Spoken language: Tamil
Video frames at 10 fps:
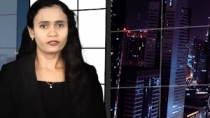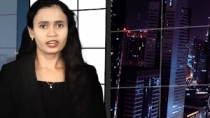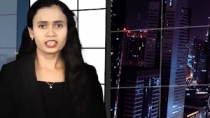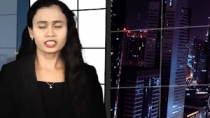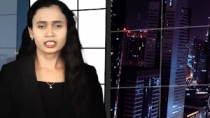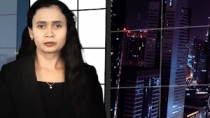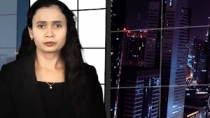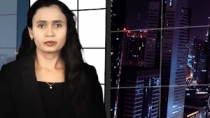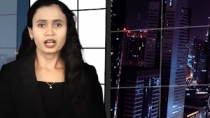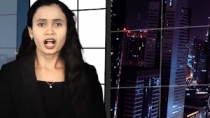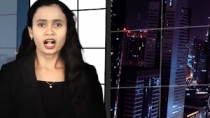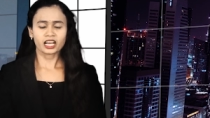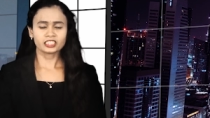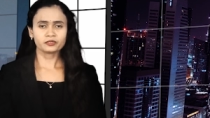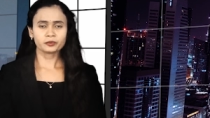வணக்கம்
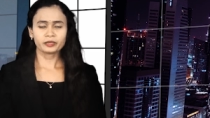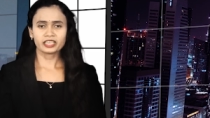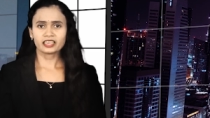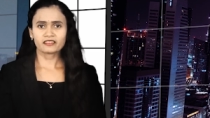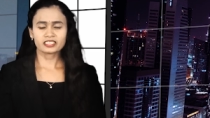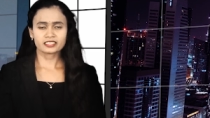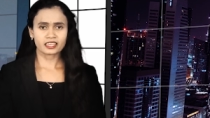கதவு மீடியாவின்